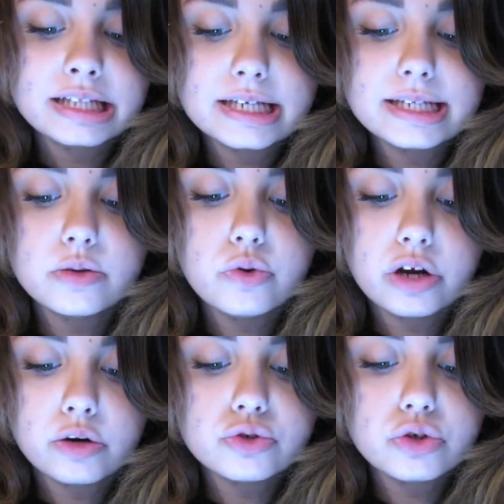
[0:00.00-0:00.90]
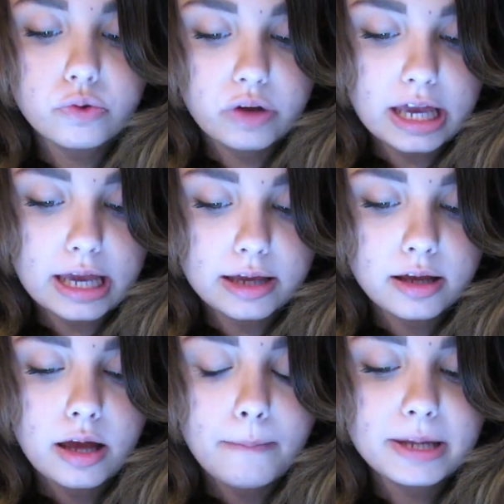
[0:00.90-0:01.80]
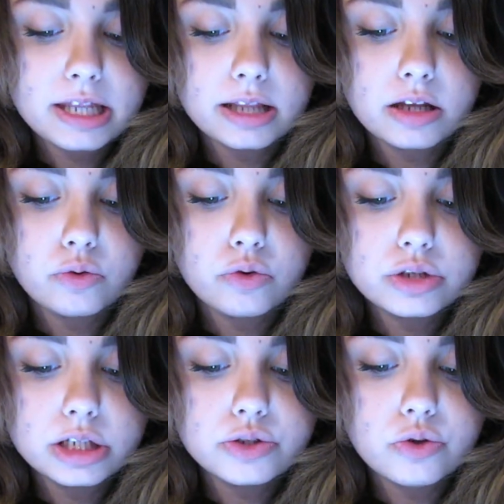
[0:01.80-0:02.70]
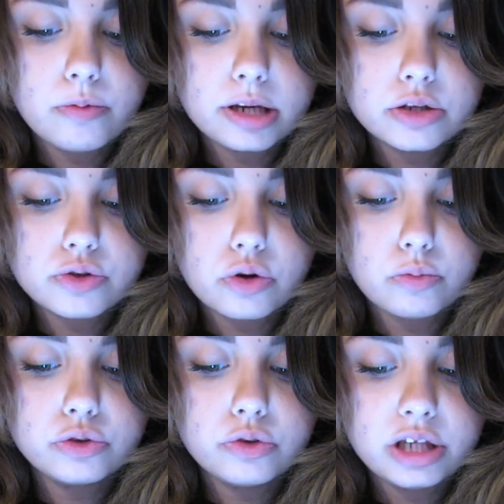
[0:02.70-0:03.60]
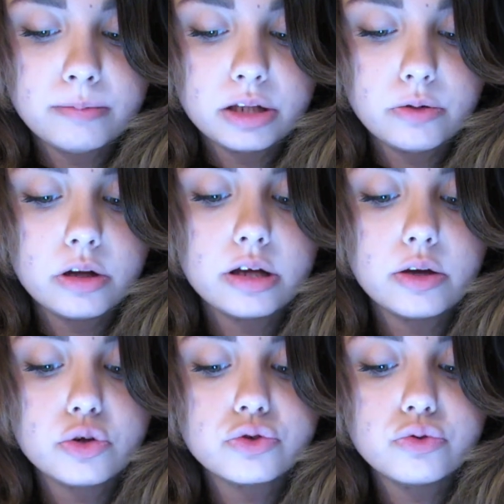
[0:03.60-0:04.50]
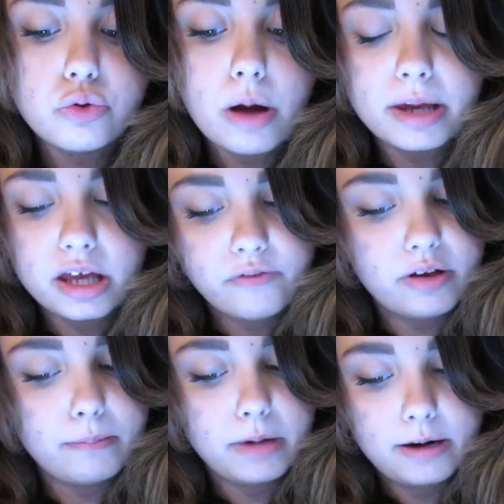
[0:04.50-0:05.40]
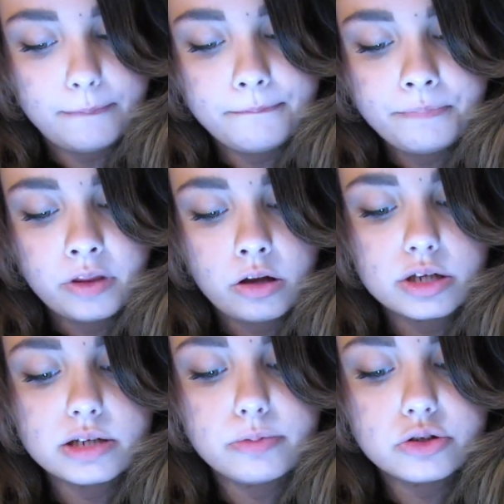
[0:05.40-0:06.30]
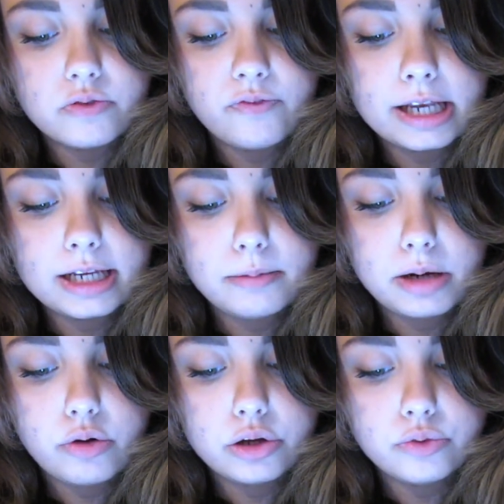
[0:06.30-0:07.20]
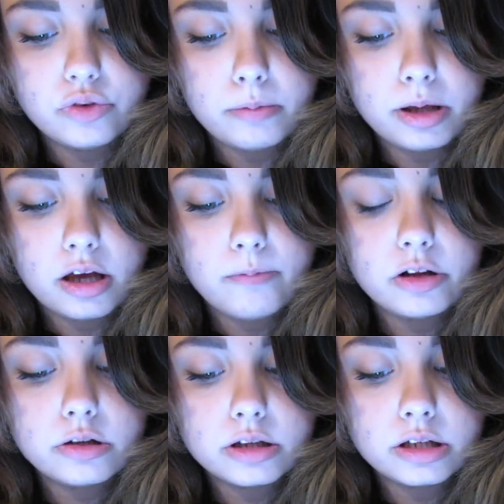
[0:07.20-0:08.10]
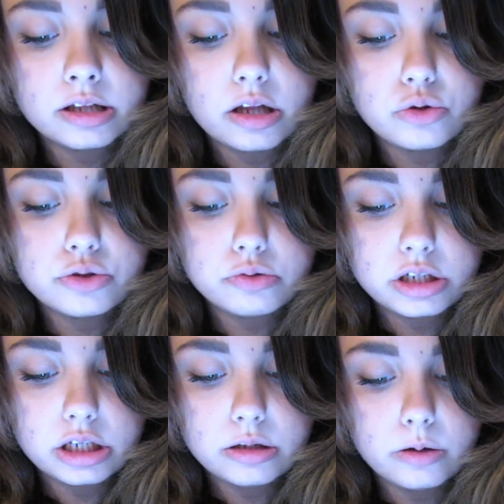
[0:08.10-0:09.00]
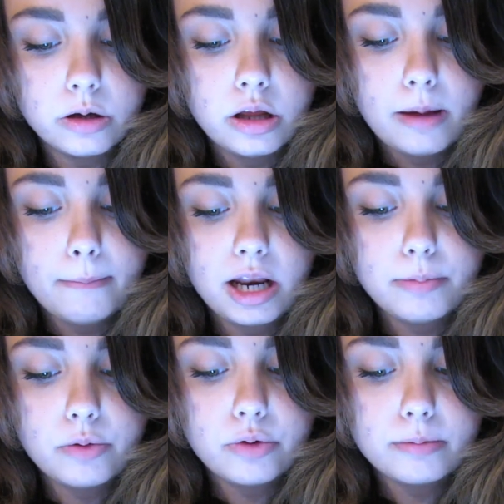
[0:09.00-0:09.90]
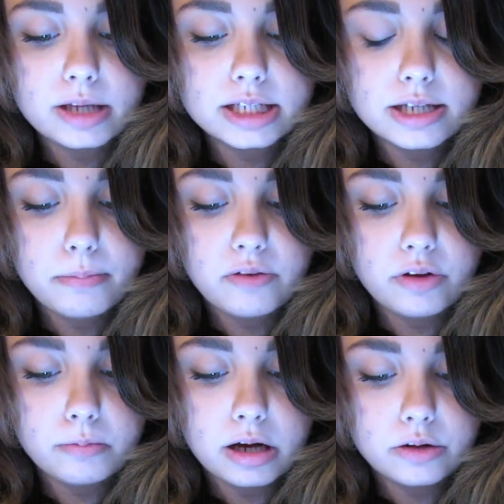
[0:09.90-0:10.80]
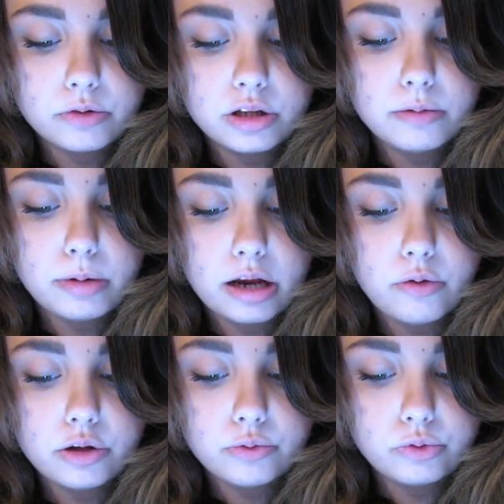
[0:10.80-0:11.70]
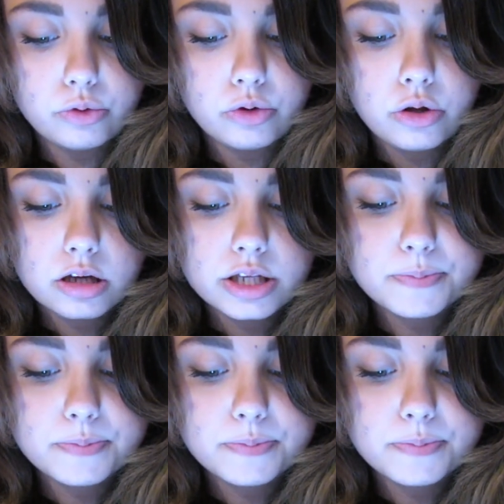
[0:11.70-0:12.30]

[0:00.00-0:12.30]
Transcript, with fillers: Ti assicuro che non sono gay, mi trattano così solo perché sono molto timido e ho solo amiche femmine. Cosa posso fare? Ti prego aiutami, a volte ho tentato il suicidio, ma la paura mi ha sempre fermato, ti prego aiuto.